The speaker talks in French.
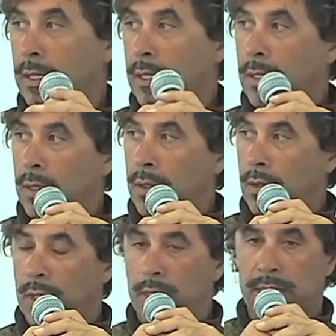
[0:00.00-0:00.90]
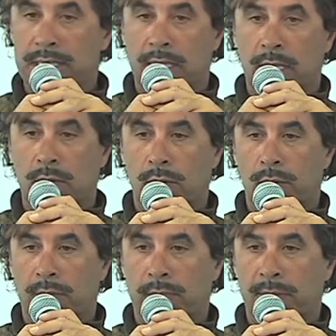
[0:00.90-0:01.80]
Mais on ne peut
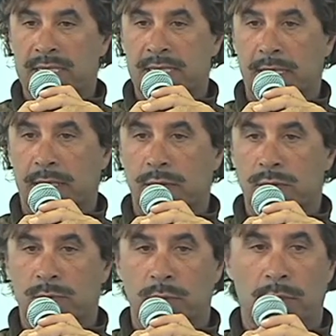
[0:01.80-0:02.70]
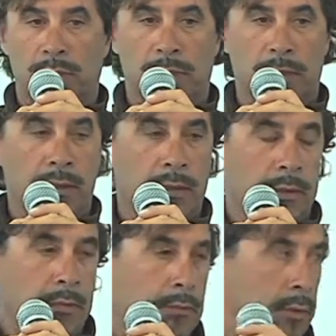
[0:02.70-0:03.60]
pas commencer à,
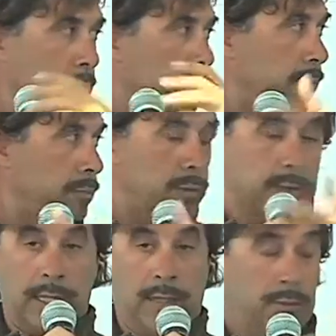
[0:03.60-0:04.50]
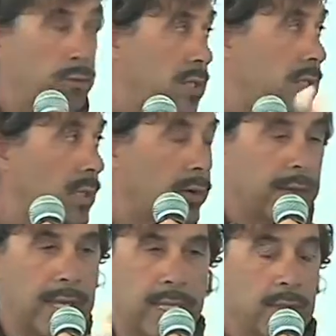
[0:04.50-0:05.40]
parler de, questions
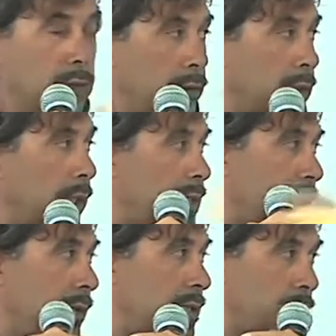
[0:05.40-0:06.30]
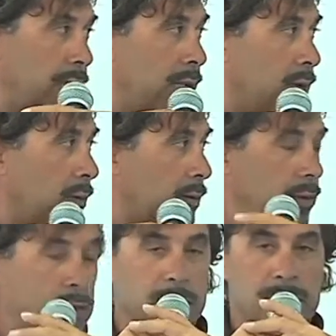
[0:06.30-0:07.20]
techniques parce qu'on a
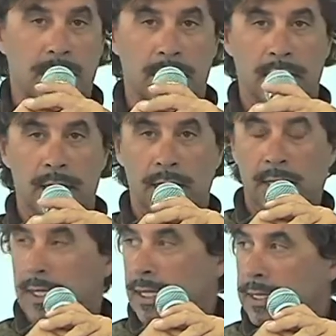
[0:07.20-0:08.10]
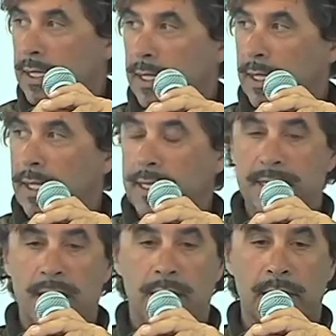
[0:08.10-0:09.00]
navigué, lui, il était en train
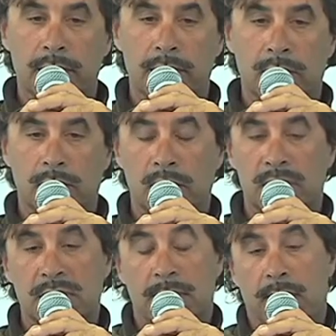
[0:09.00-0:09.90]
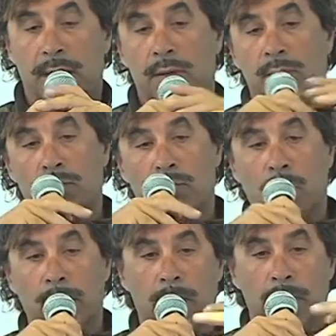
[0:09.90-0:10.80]
d'étudier. Et c'est lui
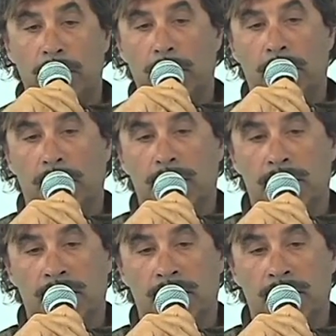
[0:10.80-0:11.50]
qui s'y connaît.